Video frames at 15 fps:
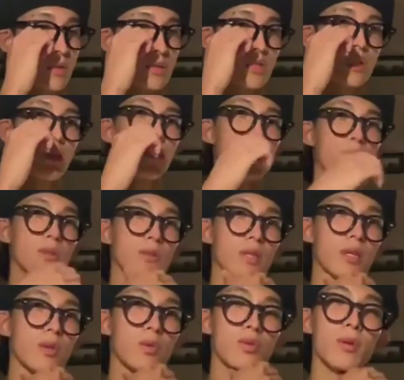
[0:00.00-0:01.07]
씻고 와서
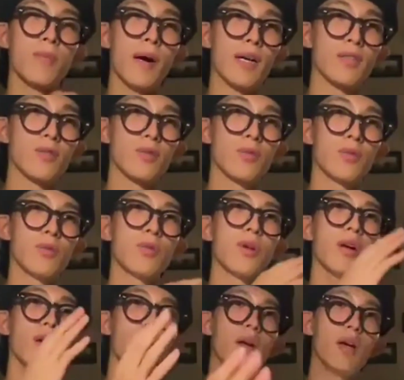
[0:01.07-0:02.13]
딱 로션 바르고
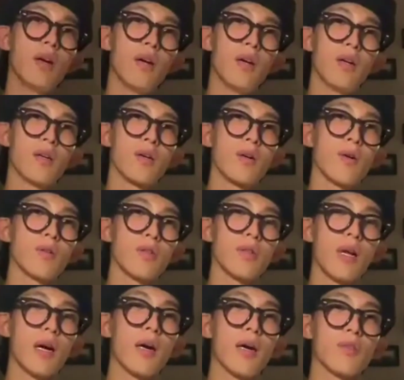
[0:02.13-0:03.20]
거실
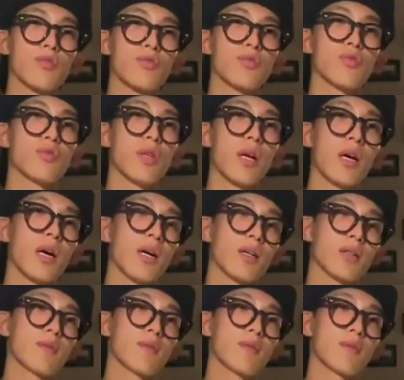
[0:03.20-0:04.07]
나와가지고 딱